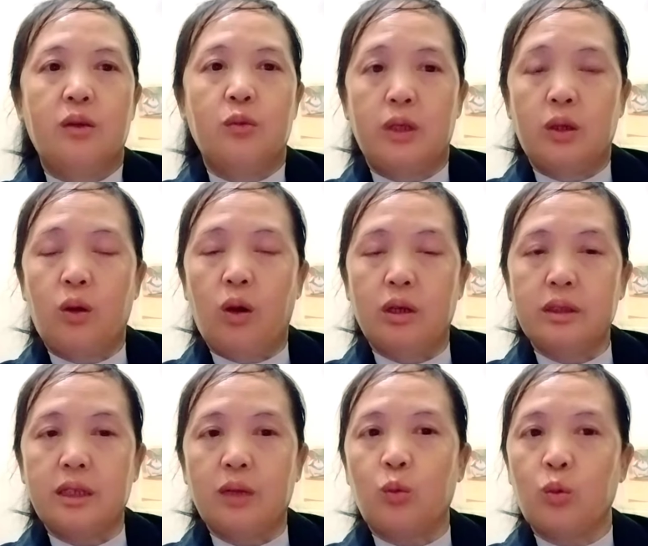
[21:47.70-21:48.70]
vì đó
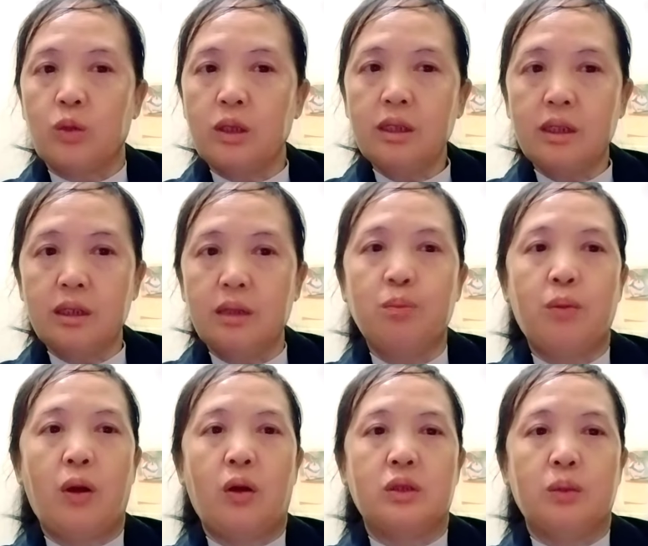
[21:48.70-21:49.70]
khó tiệp cục tức khơi
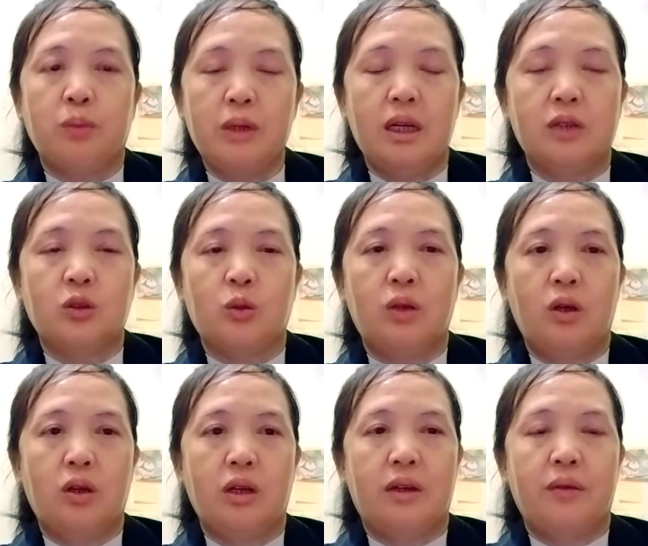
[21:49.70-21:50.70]
bỏ cho bên nhẹ rong
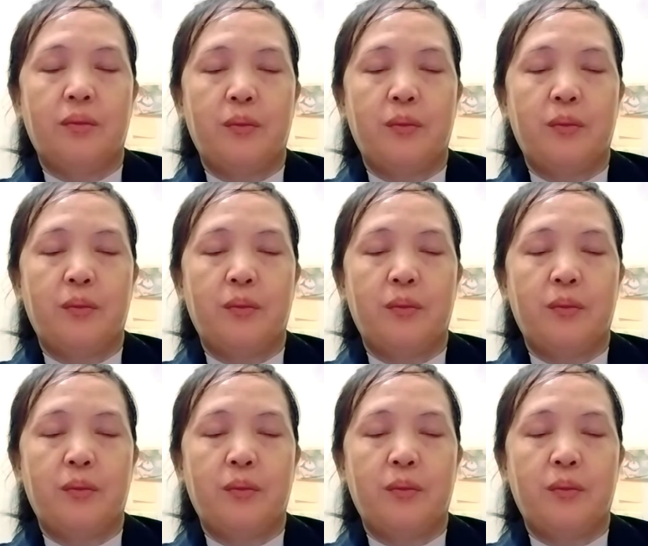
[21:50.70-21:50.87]
nó